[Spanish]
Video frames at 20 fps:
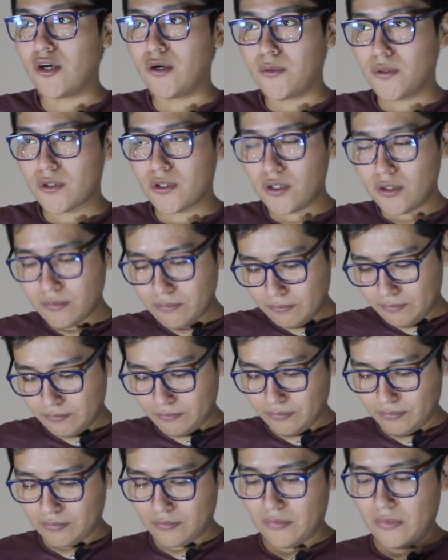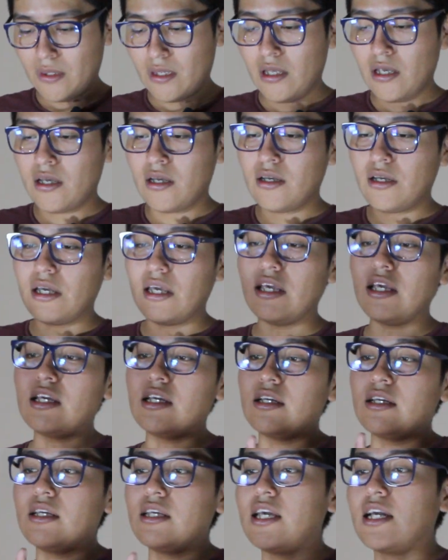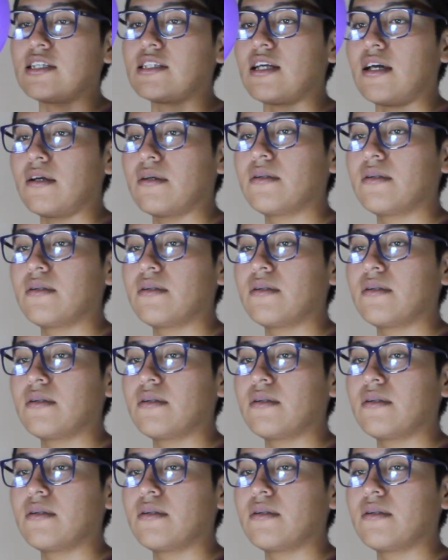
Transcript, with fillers: globo, ¿no? y ya está.